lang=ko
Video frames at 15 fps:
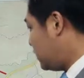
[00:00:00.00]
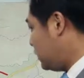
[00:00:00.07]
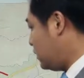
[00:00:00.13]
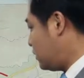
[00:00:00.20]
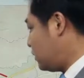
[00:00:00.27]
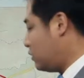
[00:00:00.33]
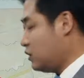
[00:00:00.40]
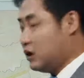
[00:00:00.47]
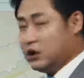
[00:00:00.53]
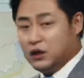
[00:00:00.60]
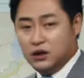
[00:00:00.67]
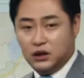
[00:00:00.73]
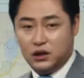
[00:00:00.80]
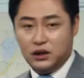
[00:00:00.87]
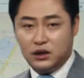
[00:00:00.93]
이런
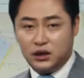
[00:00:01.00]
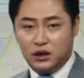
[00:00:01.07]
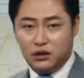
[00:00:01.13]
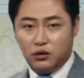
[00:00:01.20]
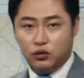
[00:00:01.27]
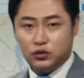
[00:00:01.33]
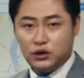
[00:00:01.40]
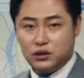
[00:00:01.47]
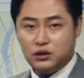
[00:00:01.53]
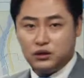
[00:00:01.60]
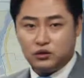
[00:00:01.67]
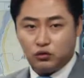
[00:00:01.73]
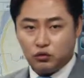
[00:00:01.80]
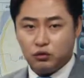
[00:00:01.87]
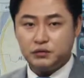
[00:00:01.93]
일대의 호재들이
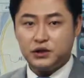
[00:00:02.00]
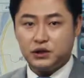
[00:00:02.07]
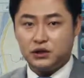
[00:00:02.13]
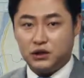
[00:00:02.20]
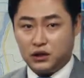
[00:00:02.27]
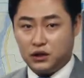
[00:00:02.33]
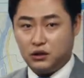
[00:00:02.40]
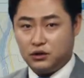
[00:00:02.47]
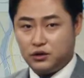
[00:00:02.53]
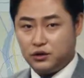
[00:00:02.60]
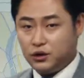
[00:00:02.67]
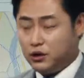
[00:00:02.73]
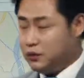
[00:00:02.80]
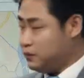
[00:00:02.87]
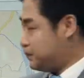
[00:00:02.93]
조금씩은
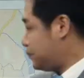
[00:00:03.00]
있거든요.